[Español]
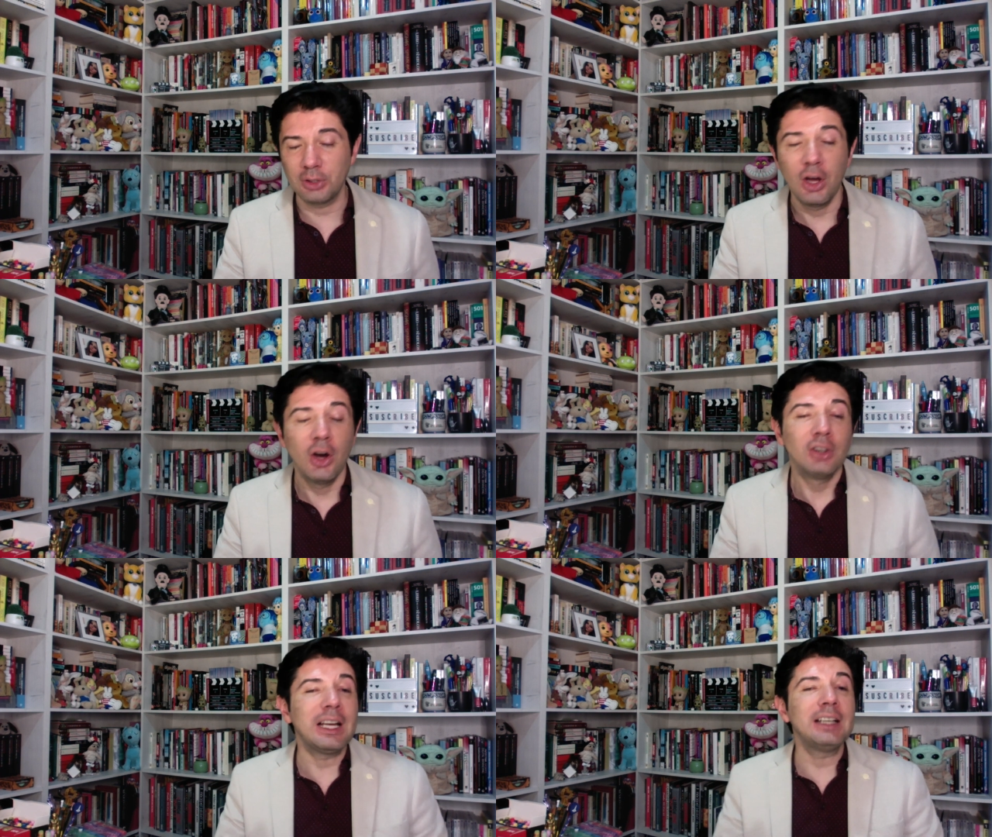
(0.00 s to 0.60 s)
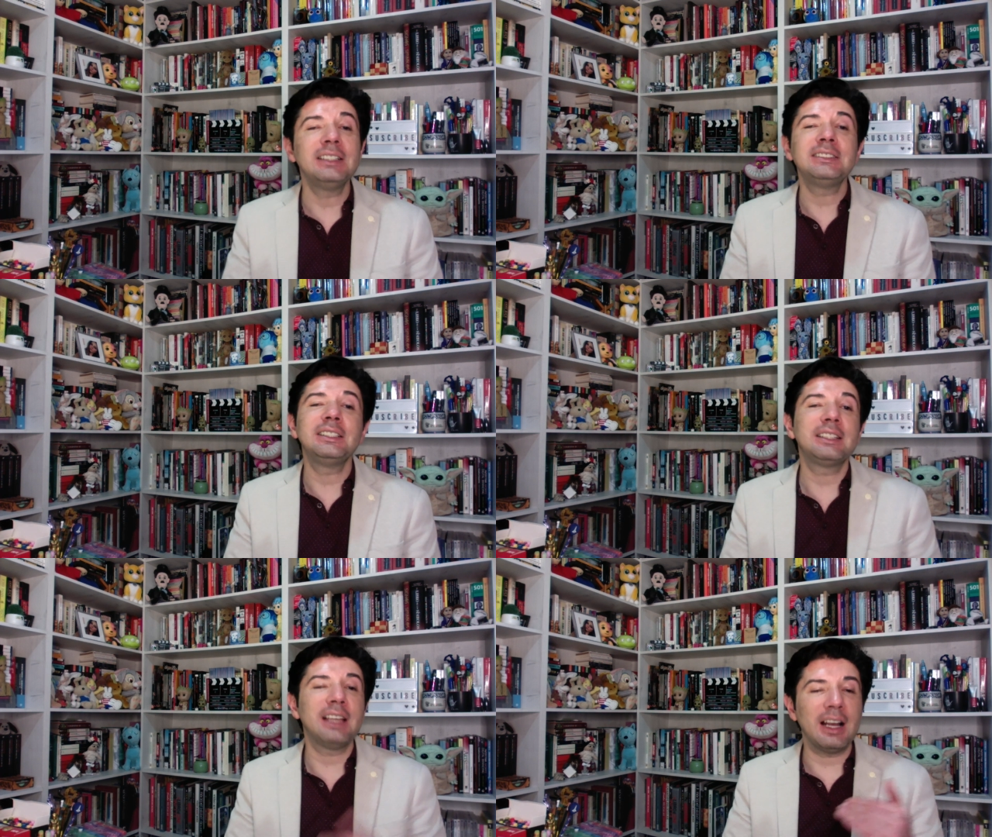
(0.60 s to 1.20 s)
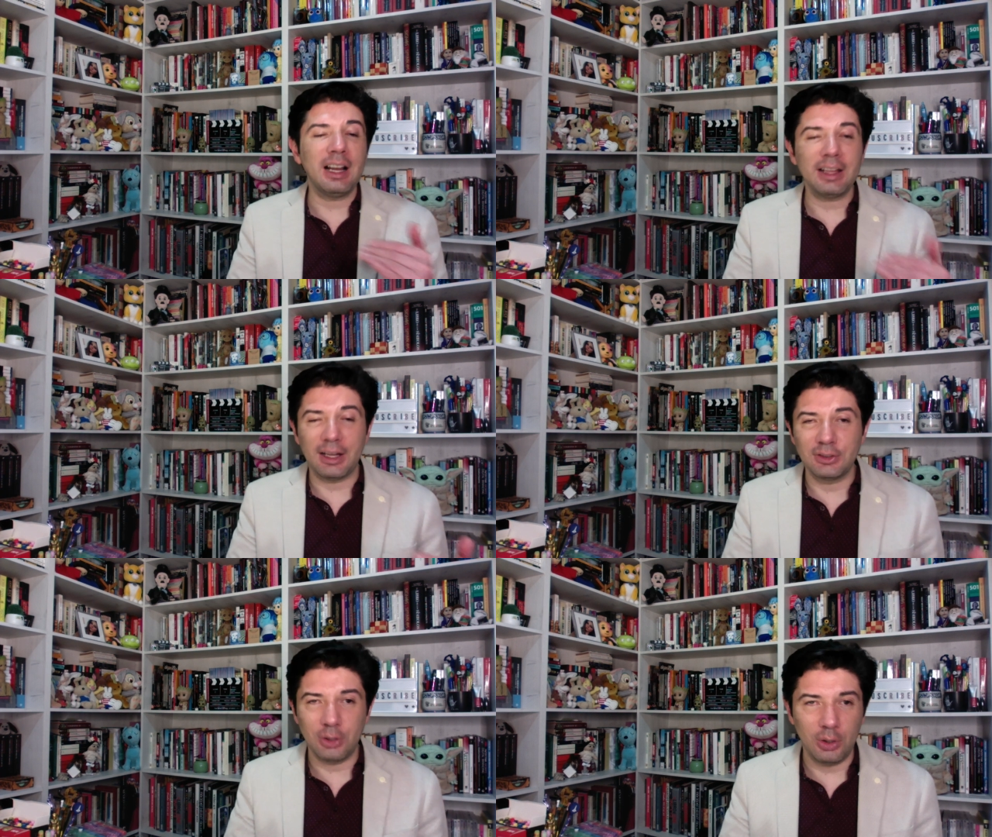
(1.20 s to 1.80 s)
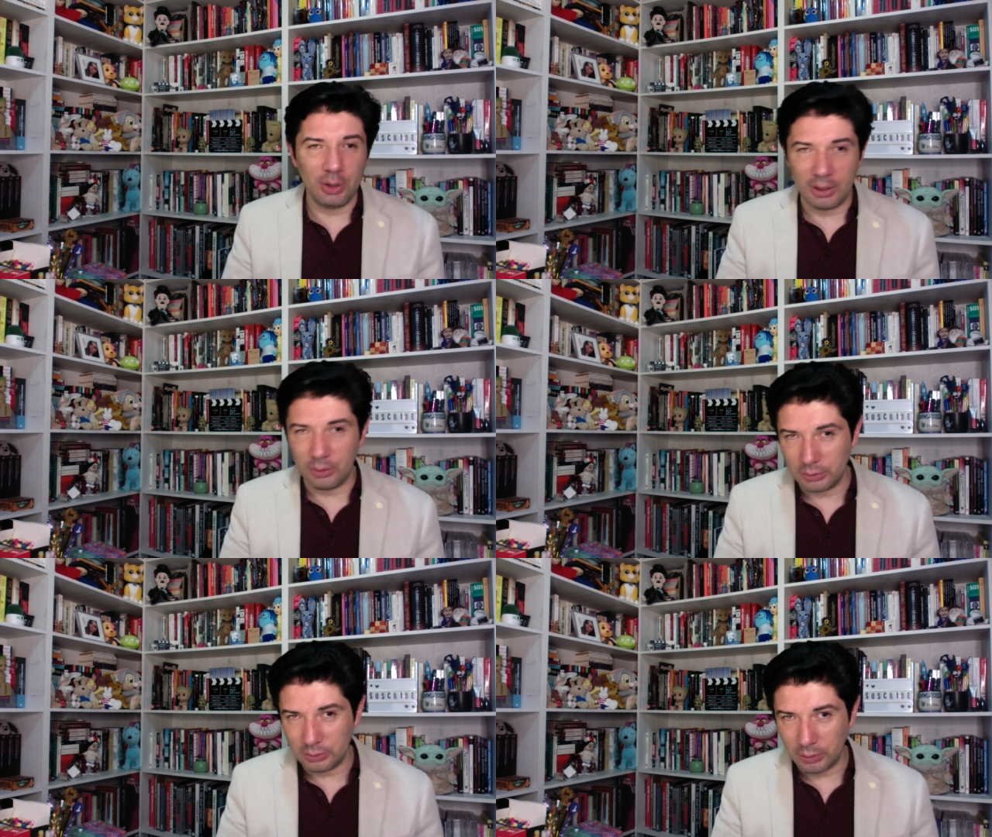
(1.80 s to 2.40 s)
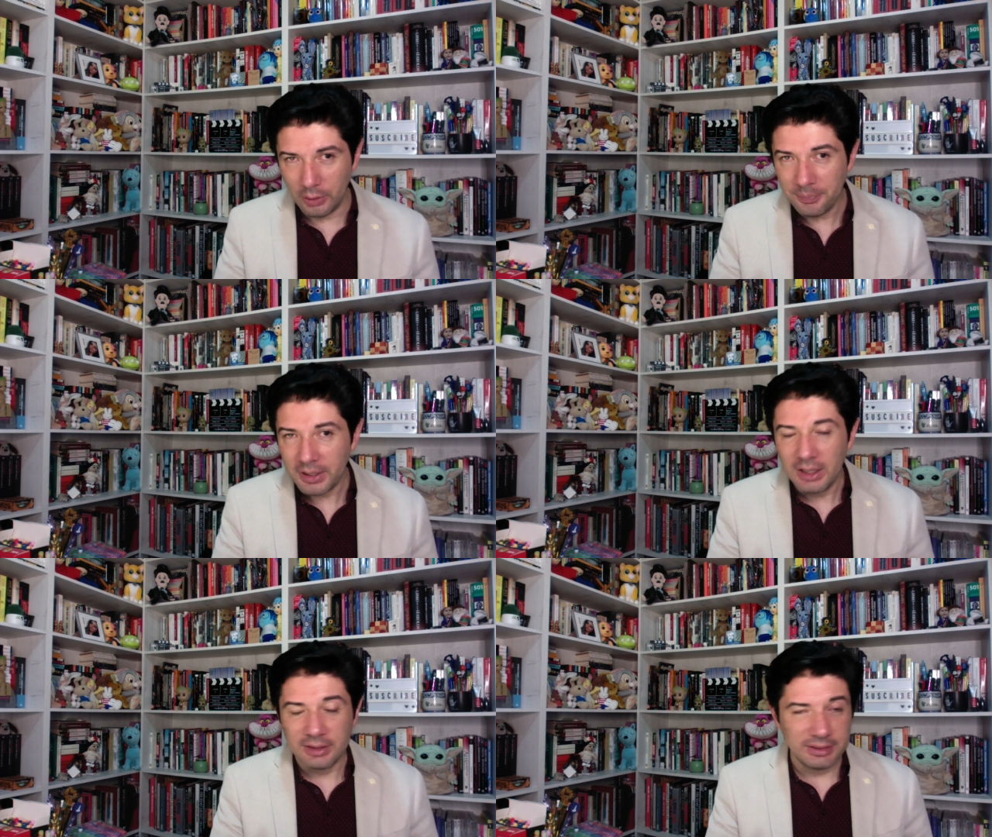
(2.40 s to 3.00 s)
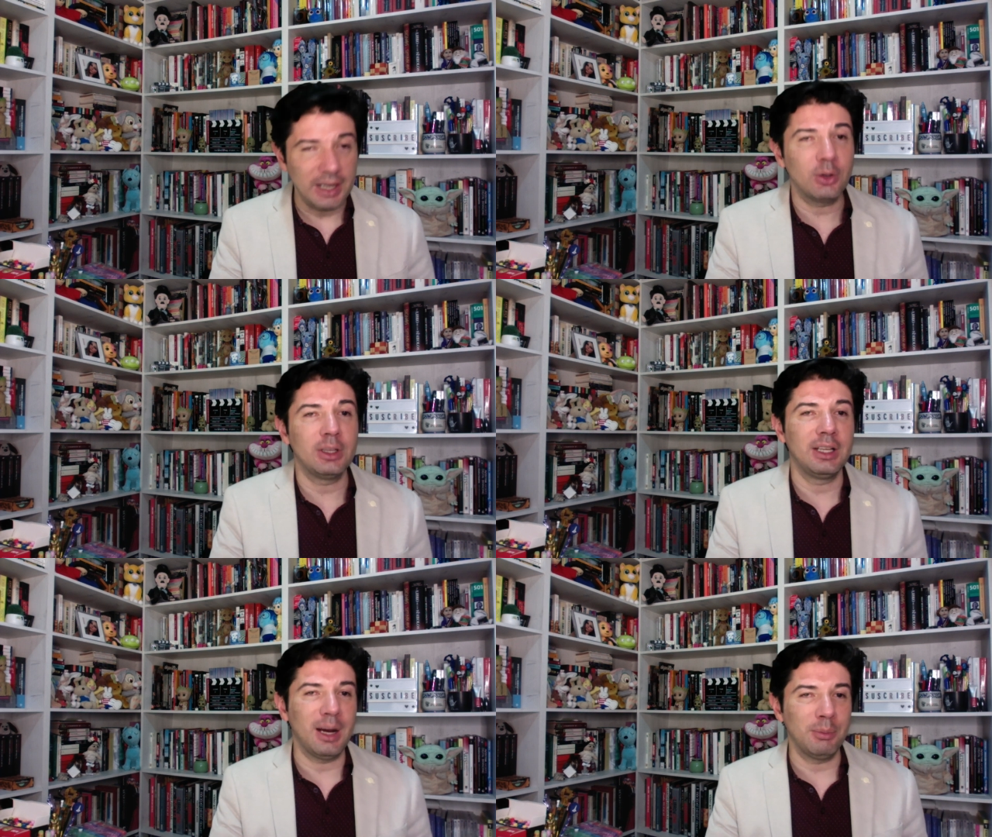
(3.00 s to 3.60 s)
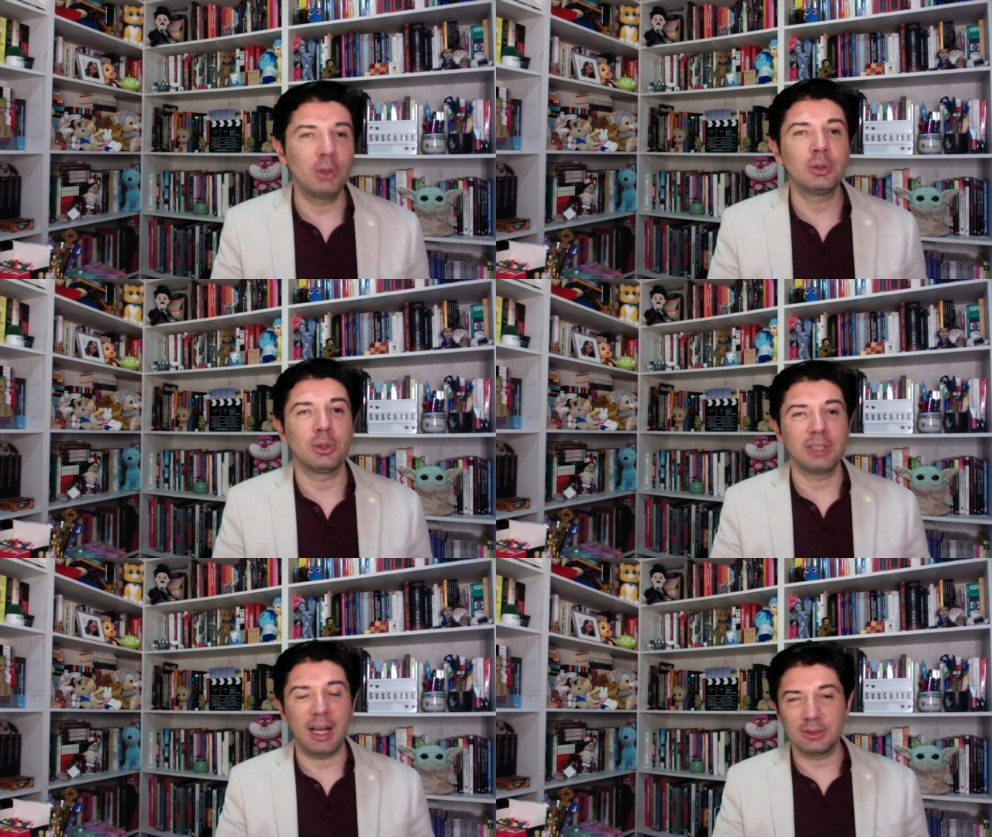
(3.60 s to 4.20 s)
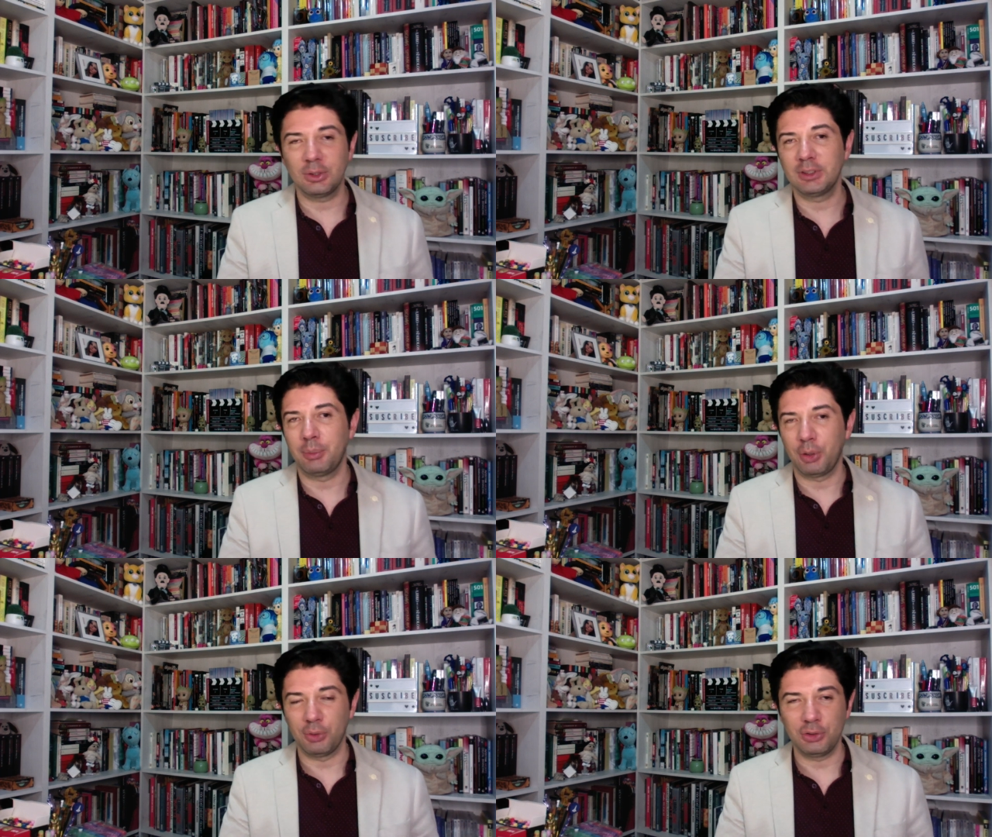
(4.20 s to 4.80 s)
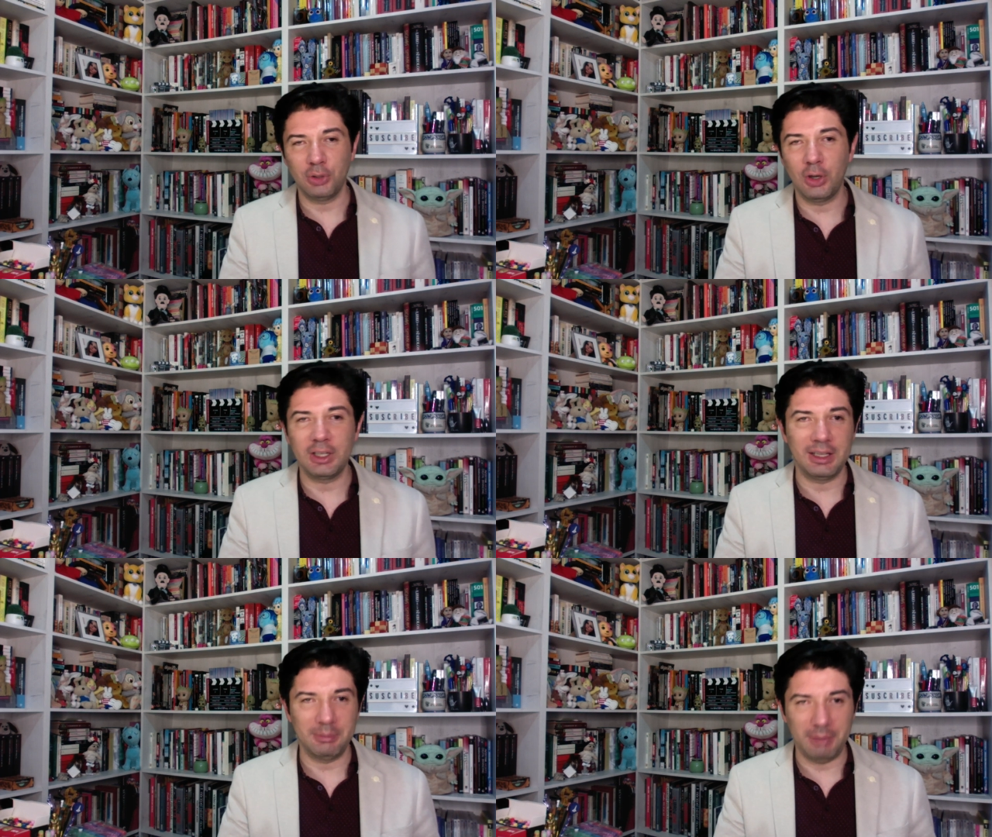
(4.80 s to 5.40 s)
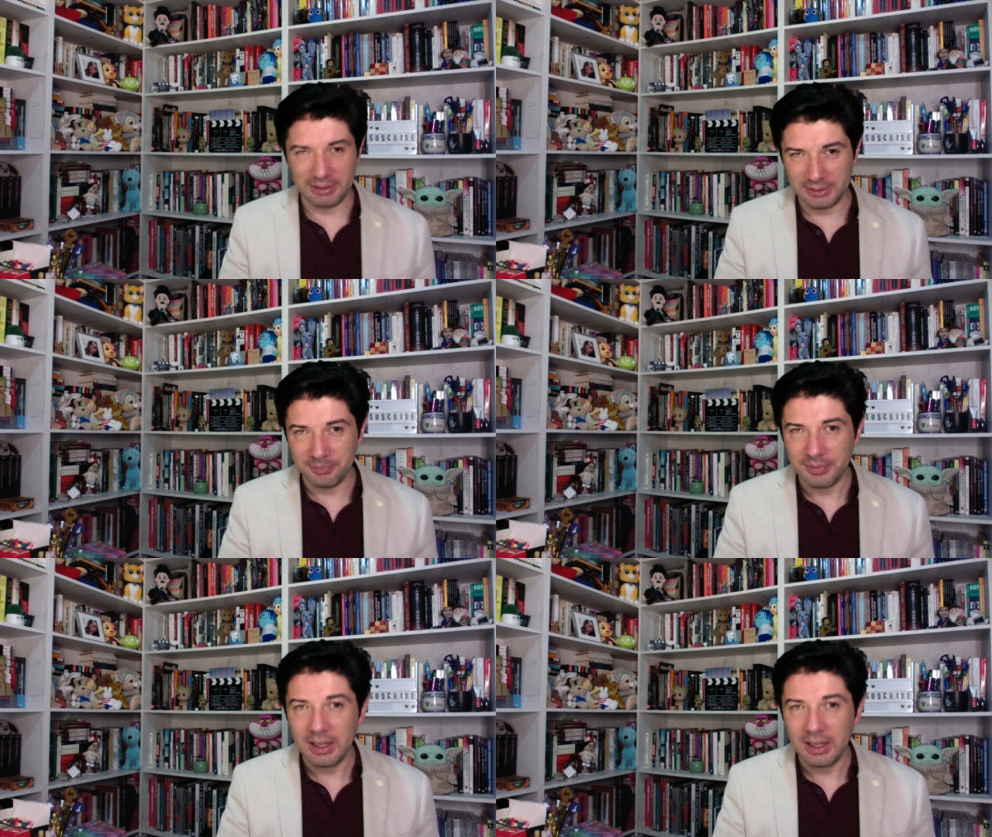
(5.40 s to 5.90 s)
O sea, ni siquiera alcanzó lo que costó ya no digamos los gastos de promoción y demás.